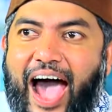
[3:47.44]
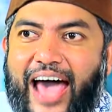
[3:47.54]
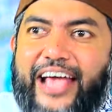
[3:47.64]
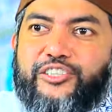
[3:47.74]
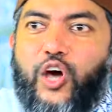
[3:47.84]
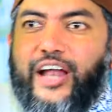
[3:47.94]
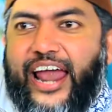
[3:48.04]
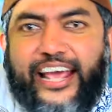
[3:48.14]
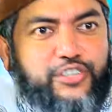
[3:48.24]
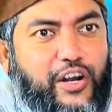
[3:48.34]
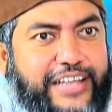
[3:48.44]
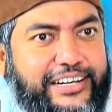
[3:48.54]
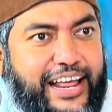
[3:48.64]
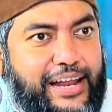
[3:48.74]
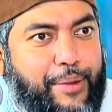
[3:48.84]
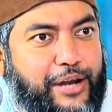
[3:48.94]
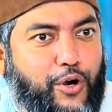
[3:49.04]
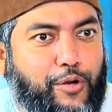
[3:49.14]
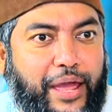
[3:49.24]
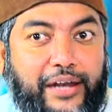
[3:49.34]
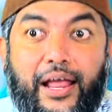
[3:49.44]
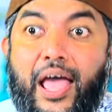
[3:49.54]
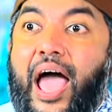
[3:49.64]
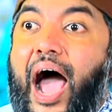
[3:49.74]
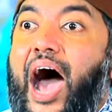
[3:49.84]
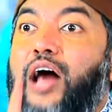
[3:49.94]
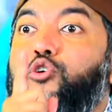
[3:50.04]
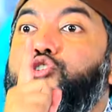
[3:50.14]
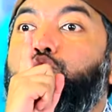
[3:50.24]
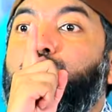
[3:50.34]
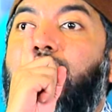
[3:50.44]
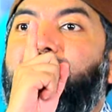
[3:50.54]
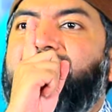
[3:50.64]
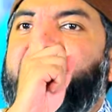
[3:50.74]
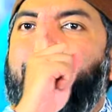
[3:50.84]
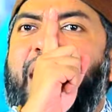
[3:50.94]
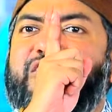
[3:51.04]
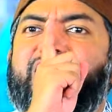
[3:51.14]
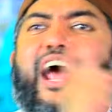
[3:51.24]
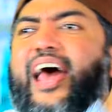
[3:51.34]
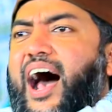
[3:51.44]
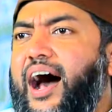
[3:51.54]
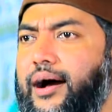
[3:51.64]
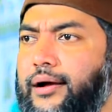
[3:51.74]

আরেকজন আরেকজনকে টেনে বের করবেন আহলু সুন্না বল জামাত ছাড়া